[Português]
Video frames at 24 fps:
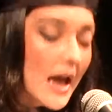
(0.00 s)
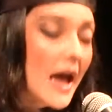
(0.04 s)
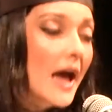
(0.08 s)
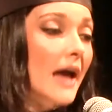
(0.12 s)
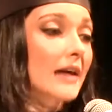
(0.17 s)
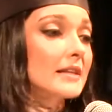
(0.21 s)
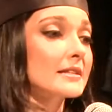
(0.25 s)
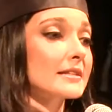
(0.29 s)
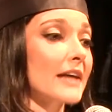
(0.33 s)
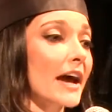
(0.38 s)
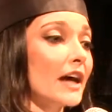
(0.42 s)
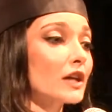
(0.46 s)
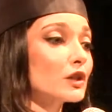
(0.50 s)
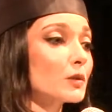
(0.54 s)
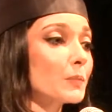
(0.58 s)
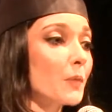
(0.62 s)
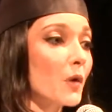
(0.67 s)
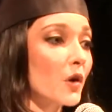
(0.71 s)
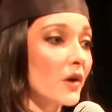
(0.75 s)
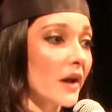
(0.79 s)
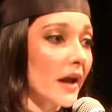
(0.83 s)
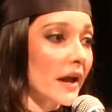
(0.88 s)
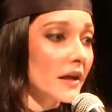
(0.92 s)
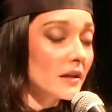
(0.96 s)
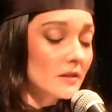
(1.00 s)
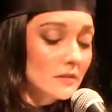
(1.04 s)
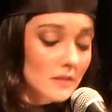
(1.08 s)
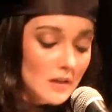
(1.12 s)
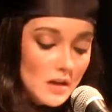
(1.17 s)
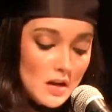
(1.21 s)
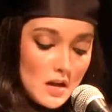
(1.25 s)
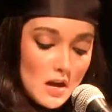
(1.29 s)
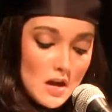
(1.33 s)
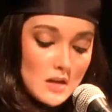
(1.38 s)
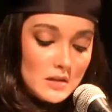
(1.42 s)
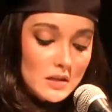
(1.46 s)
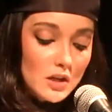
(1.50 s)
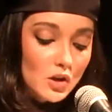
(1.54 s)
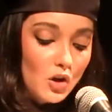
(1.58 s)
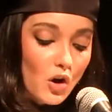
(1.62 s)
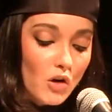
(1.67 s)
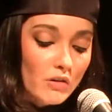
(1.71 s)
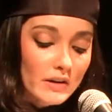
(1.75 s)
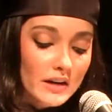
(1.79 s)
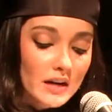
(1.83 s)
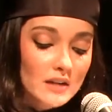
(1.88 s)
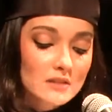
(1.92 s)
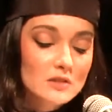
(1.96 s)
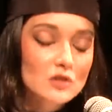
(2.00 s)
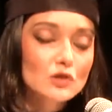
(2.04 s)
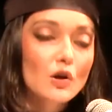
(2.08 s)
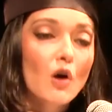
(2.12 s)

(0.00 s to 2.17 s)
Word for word: É certo, porém, que com grandes